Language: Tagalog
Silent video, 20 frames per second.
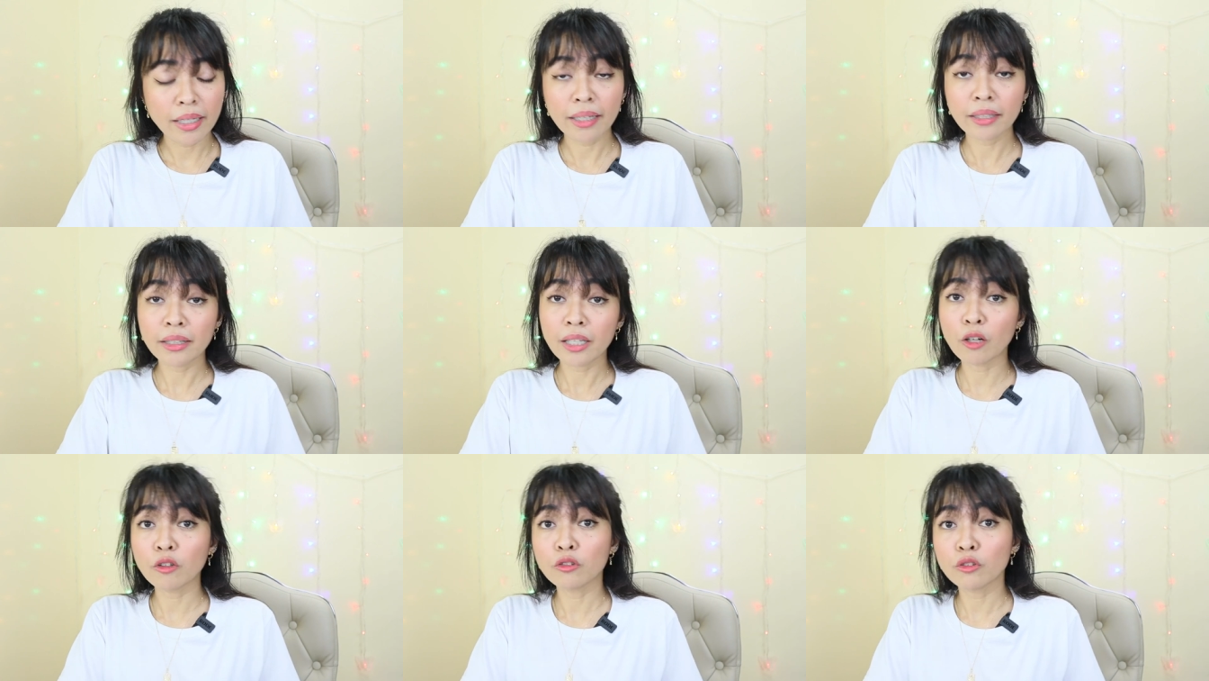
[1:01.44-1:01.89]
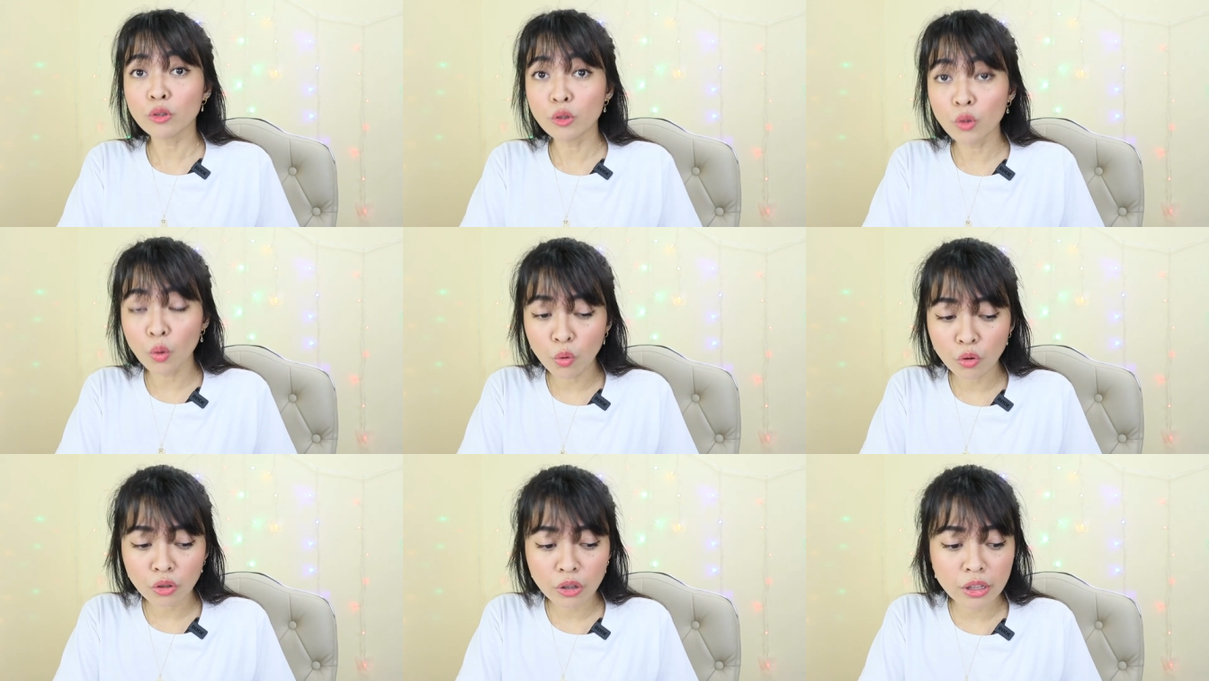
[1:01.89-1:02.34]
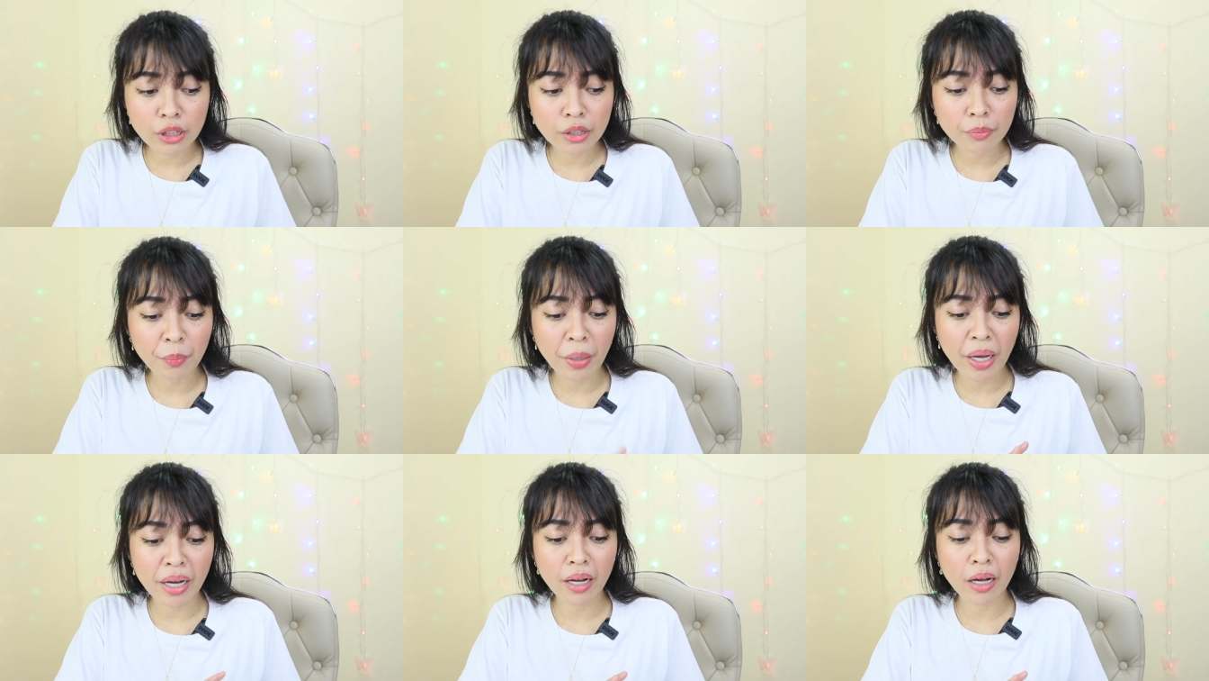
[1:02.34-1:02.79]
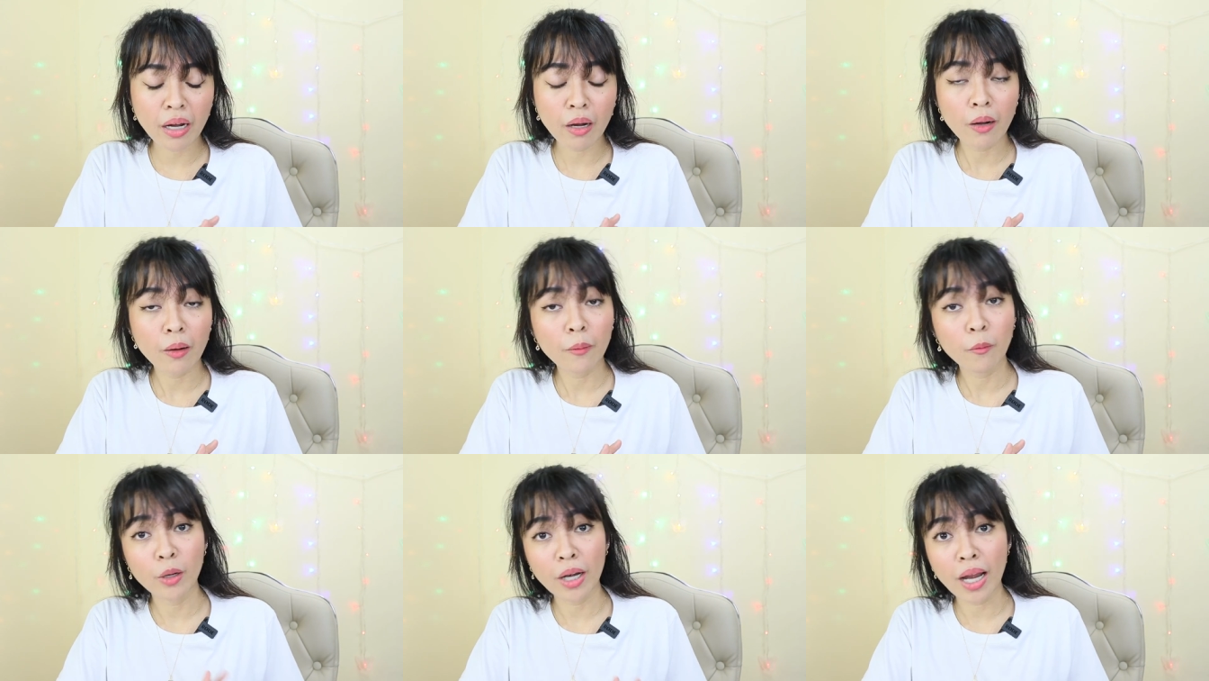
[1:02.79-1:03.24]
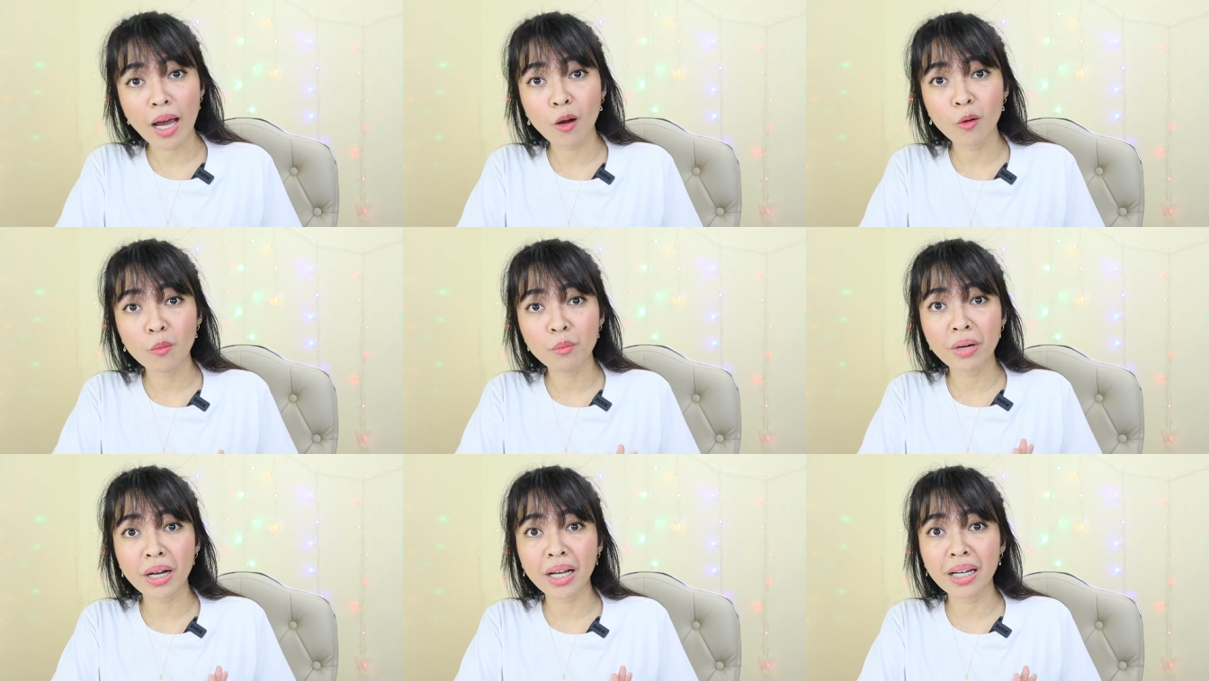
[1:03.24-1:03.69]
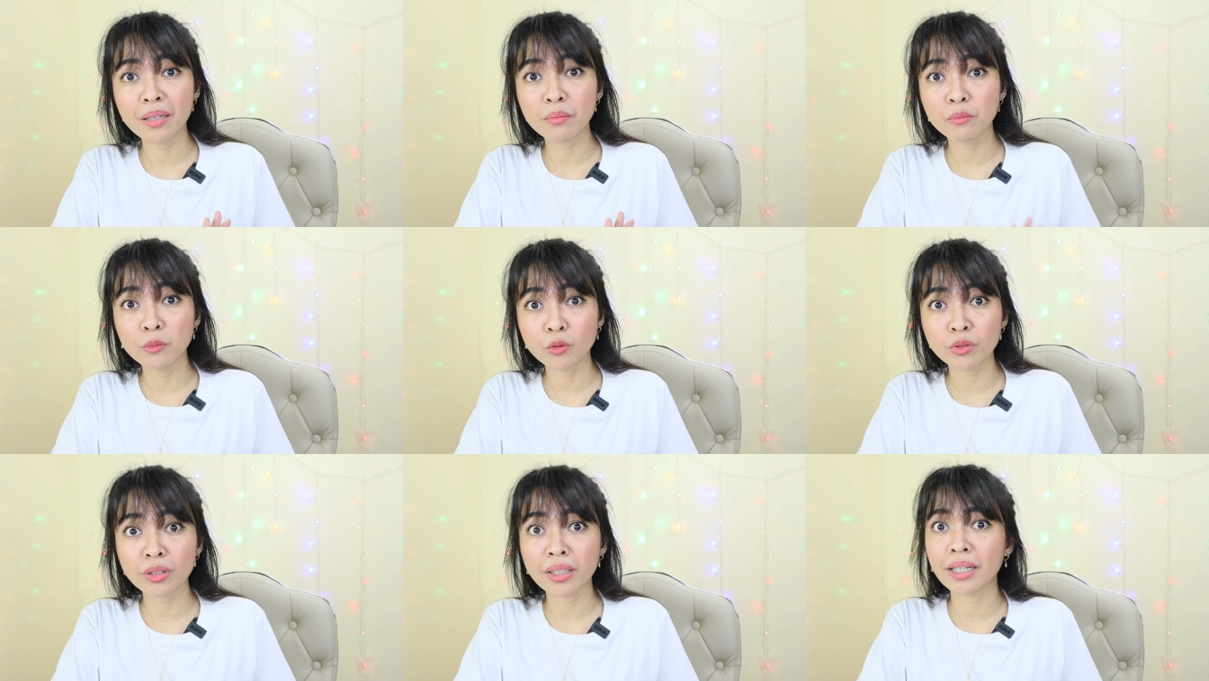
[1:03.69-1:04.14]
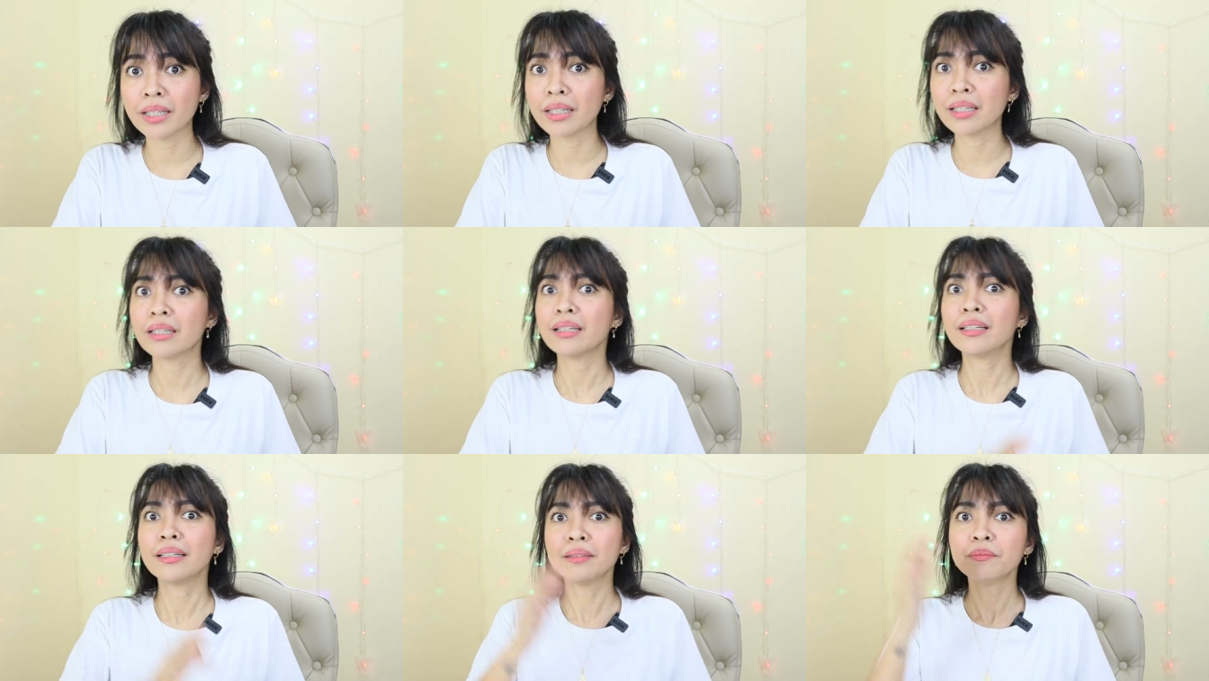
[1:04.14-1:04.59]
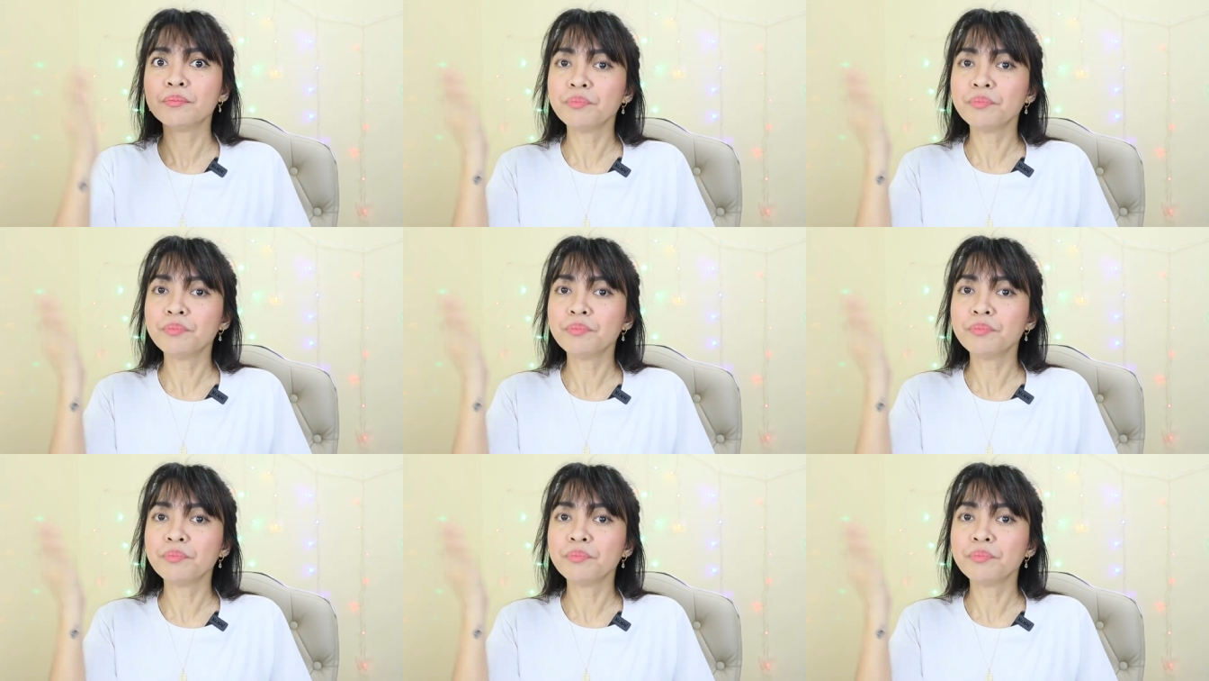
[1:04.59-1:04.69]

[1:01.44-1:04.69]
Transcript: take down notes para wala akong makalimutan.